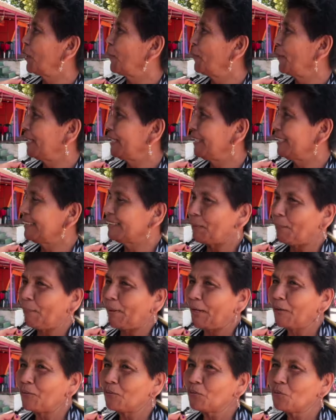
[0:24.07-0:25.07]
porque imagínense,
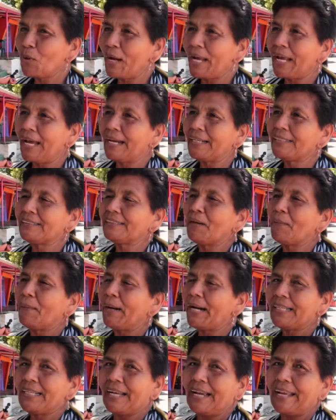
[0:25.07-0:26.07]
para uno allá y se
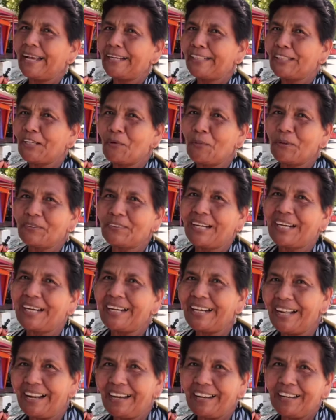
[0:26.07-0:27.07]
va y allá que no va a
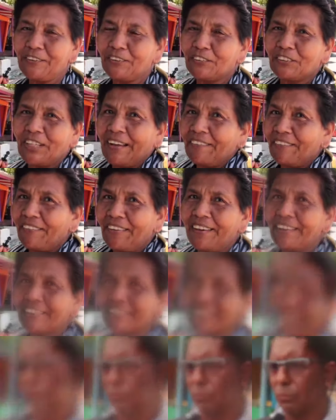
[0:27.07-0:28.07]
sacar en el río nadie.
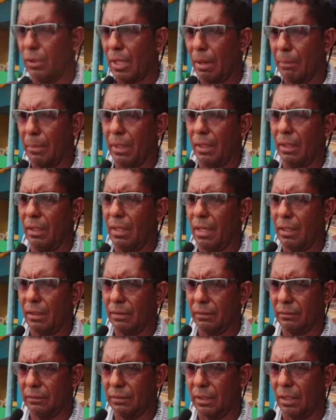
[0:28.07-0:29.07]
Es una
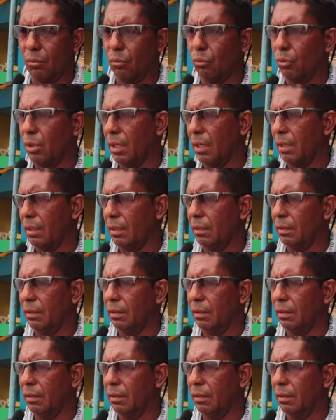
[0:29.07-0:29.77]
medida segura,